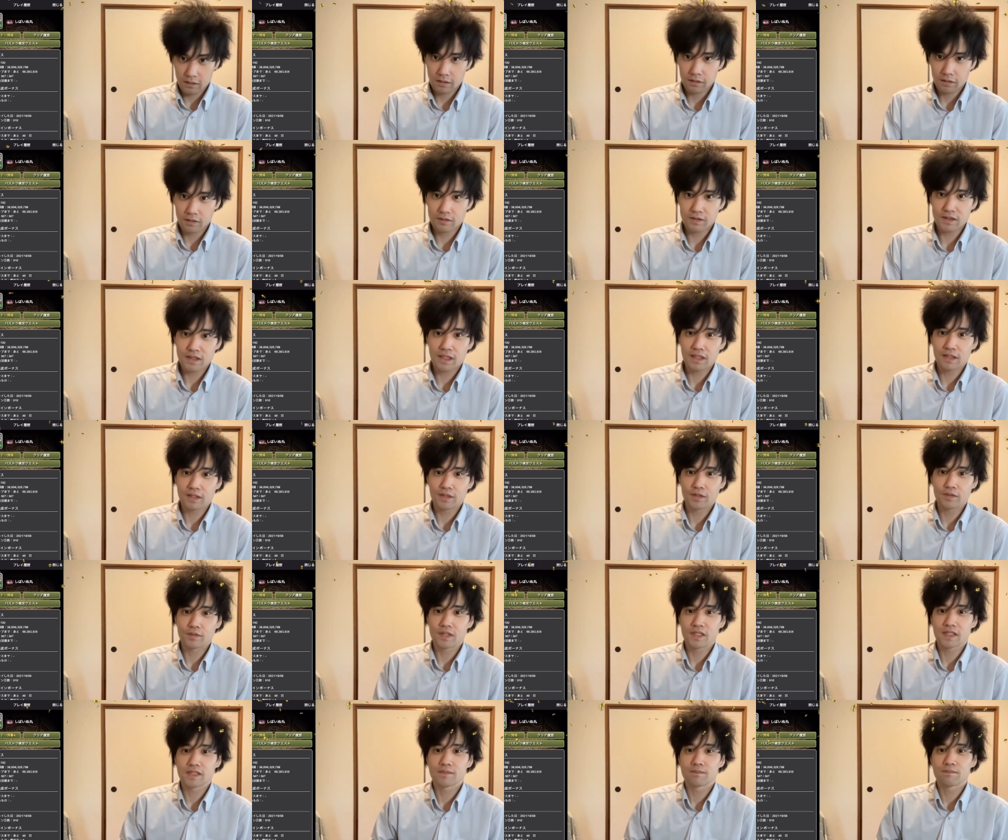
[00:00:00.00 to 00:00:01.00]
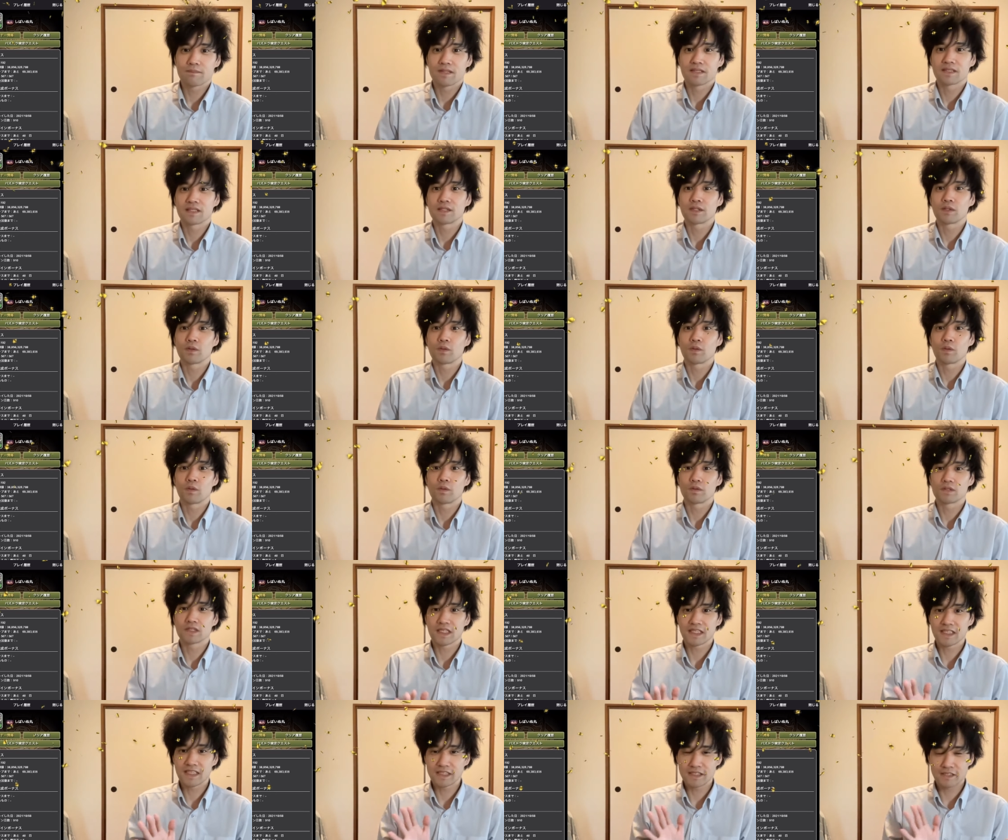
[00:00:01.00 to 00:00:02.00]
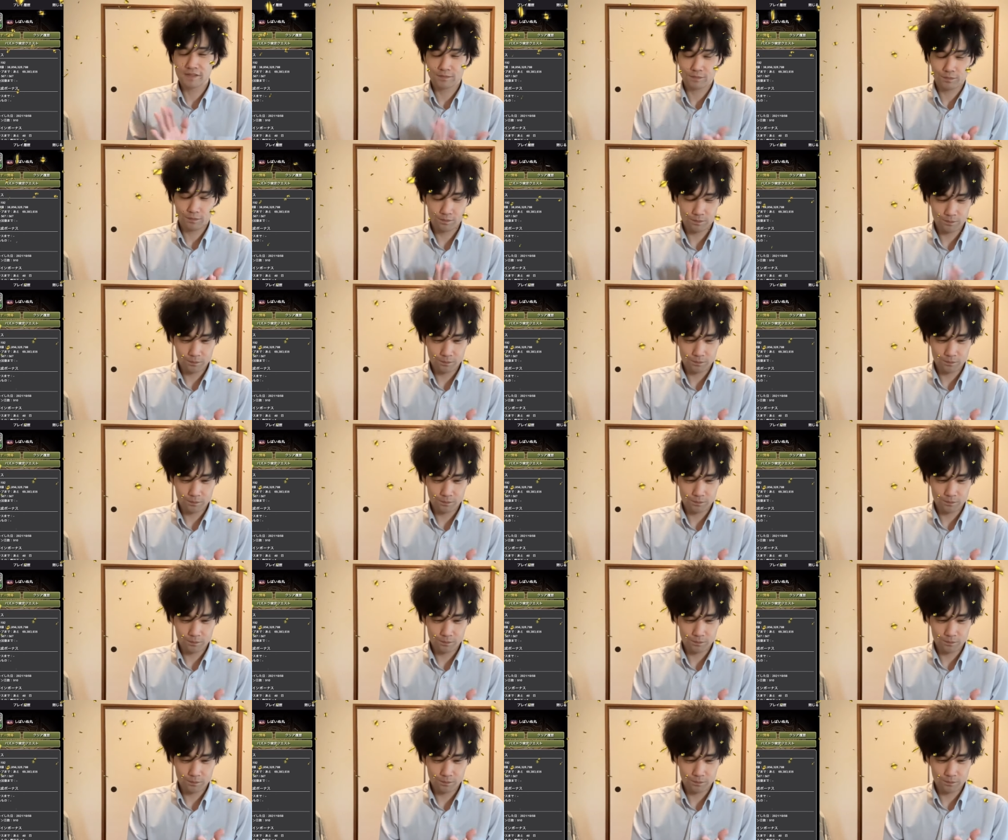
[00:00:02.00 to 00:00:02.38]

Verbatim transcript: こんにちは、ゆうです。まだのお時間です。は